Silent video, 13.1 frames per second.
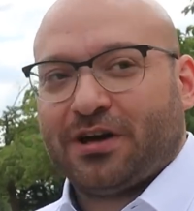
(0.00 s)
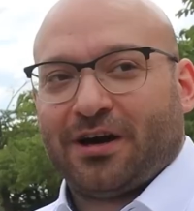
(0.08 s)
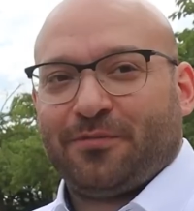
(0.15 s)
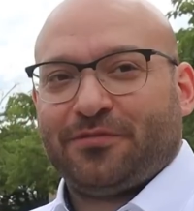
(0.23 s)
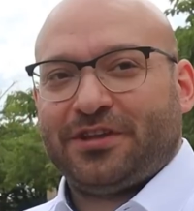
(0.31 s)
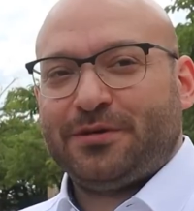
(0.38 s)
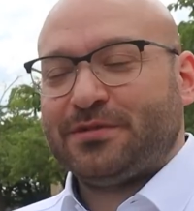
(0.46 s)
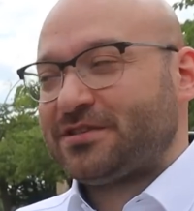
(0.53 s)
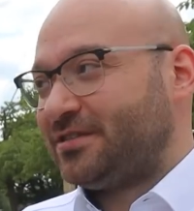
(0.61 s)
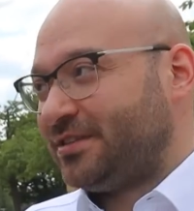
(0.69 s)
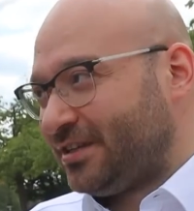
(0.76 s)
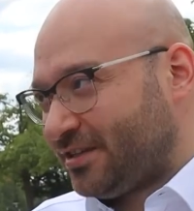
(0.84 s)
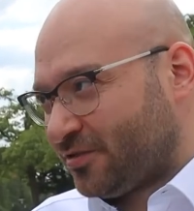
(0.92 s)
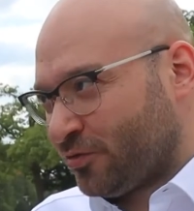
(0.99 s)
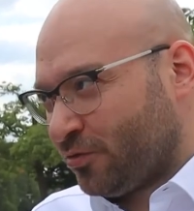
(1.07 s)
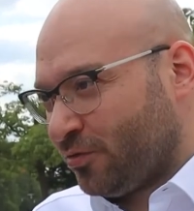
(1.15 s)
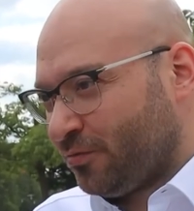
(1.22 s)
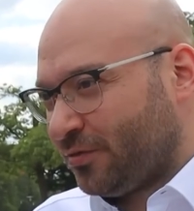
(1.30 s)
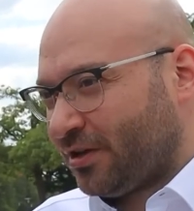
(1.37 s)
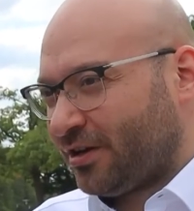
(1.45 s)
ja, dem ist nicht
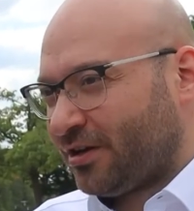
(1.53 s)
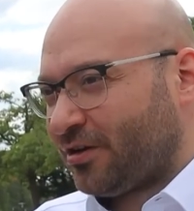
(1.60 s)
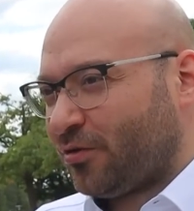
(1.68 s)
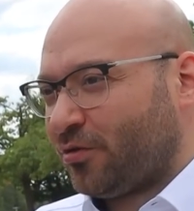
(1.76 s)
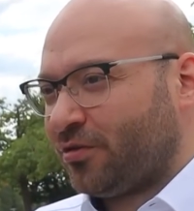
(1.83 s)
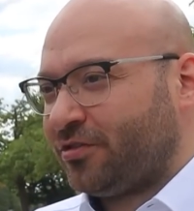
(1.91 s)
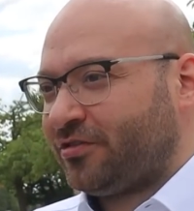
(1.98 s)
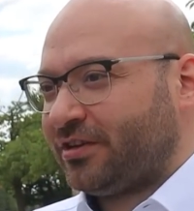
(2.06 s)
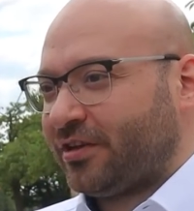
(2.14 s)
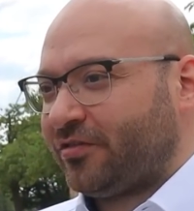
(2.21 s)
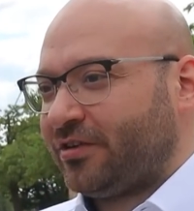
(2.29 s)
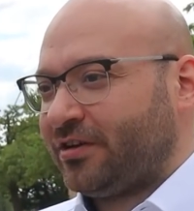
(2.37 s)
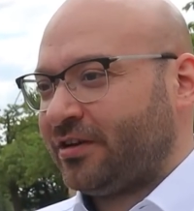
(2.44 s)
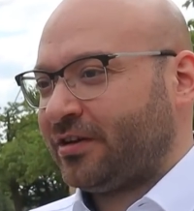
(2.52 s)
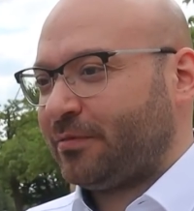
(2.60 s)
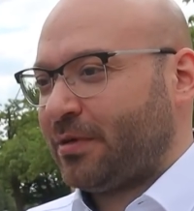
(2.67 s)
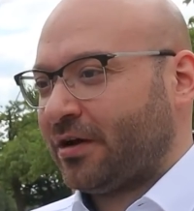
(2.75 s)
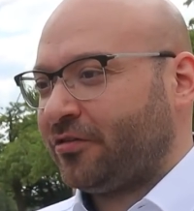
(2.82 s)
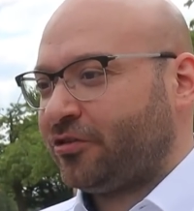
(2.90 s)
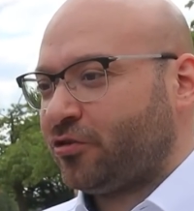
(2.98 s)
so mhm. und deswegen
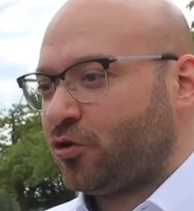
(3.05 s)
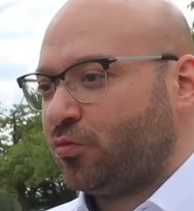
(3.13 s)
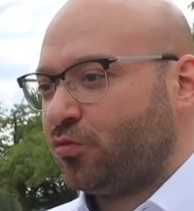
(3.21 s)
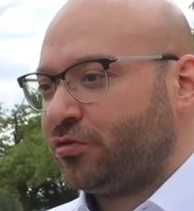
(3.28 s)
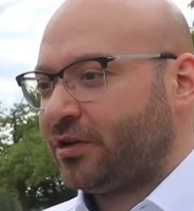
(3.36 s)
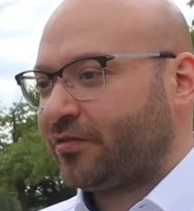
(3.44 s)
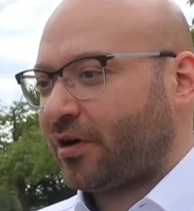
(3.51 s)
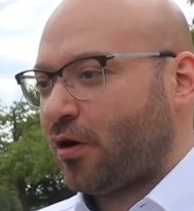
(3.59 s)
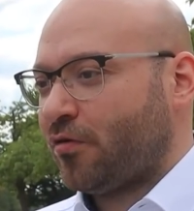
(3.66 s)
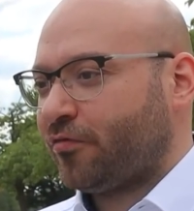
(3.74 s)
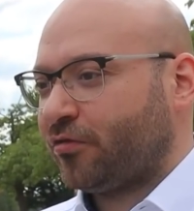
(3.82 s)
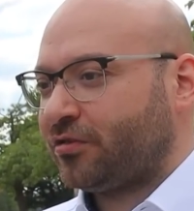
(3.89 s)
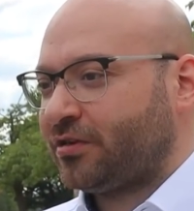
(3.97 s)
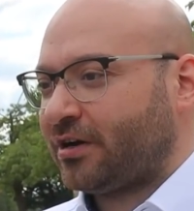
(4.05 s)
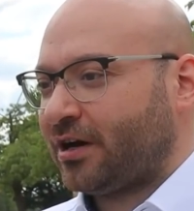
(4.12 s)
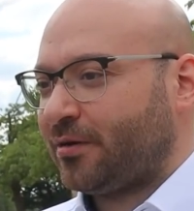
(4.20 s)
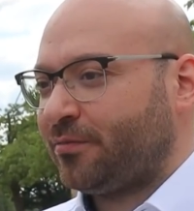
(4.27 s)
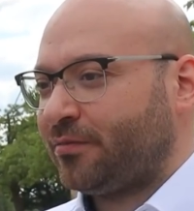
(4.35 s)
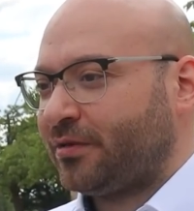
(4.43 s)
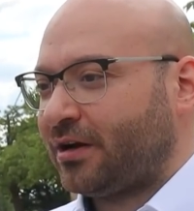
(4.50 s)
machen sich die Kommunen jetzt auf und
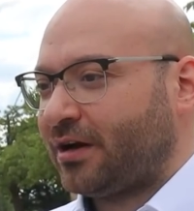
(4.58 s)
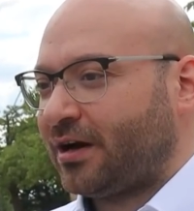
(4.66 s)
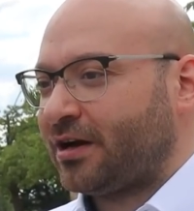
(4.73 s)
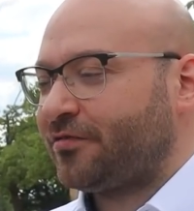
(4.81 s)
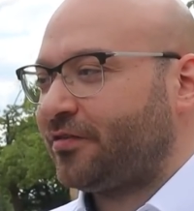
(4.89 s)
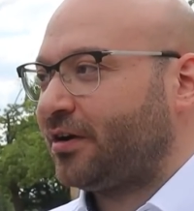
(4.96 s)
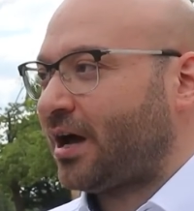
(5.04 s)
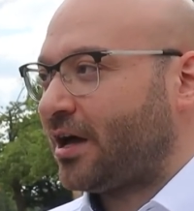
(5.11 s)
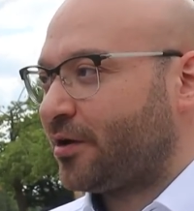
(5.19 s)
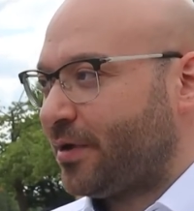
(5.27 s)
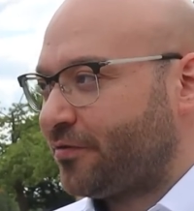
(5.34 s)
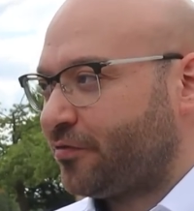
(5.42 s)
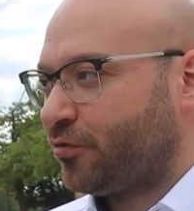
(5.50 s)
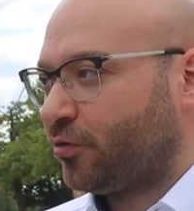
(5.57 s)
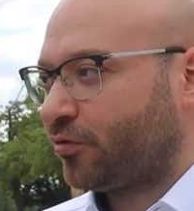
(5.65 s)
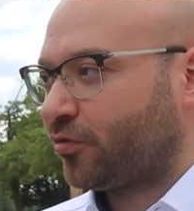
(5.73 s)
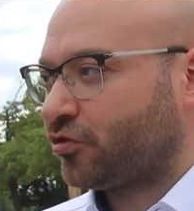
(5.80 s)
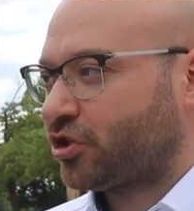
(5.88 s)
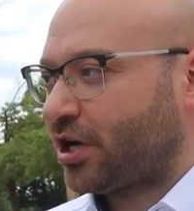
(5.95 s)
haben äh, angefangen, Allgemeinverfügung zu